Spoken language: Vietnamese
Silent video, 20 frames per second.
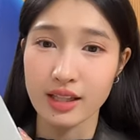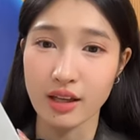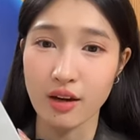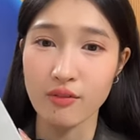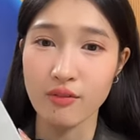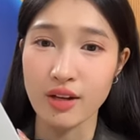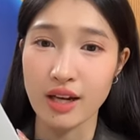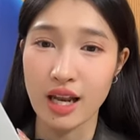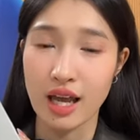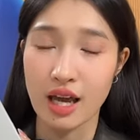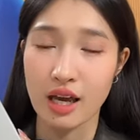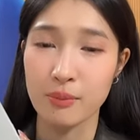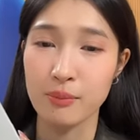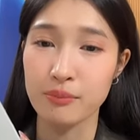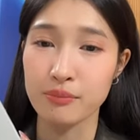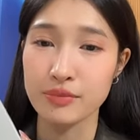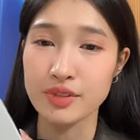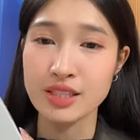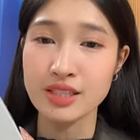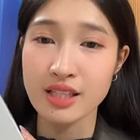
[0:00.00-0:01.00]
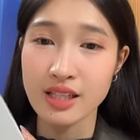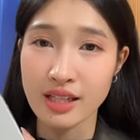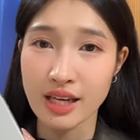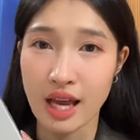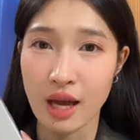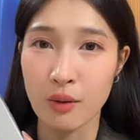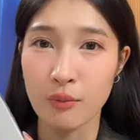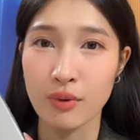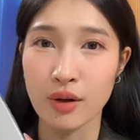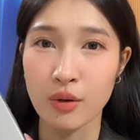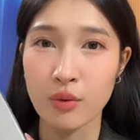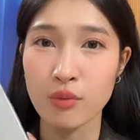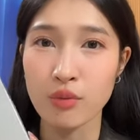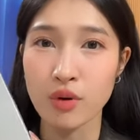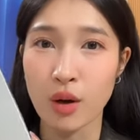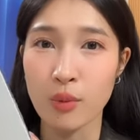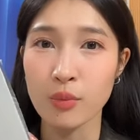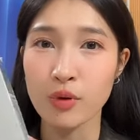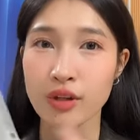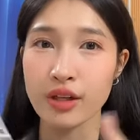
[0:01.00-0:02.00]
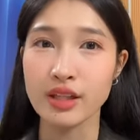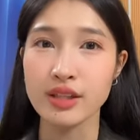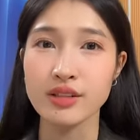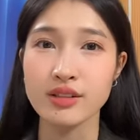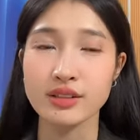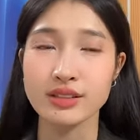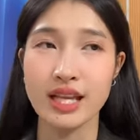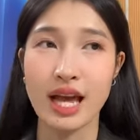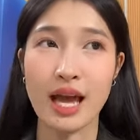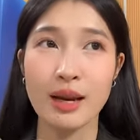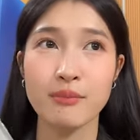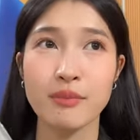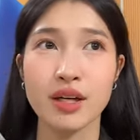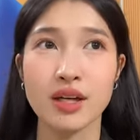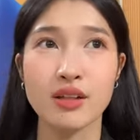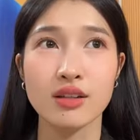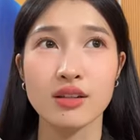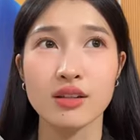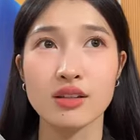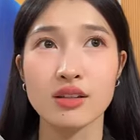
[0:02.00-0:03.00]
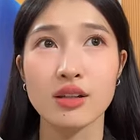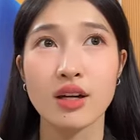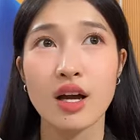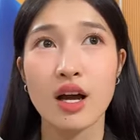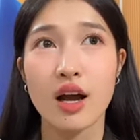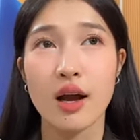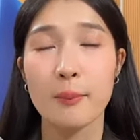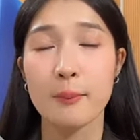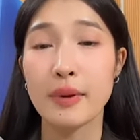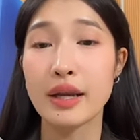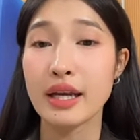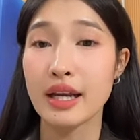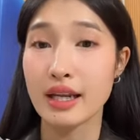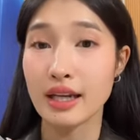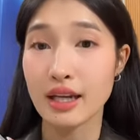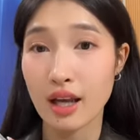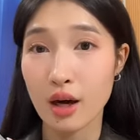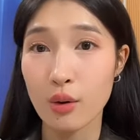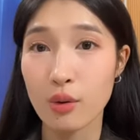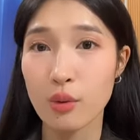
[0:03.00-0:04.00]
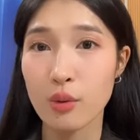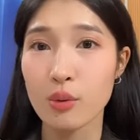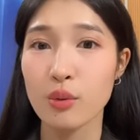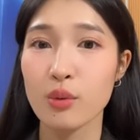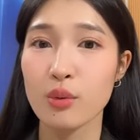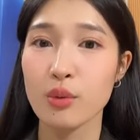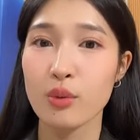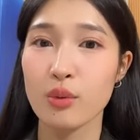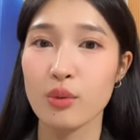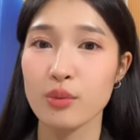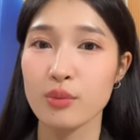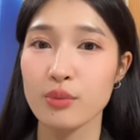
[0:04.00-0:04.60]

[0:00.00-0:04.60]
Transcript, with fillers: thì không phải là thí sinh nào mà cũng có một cái thời gian mà ở bên đấy lâu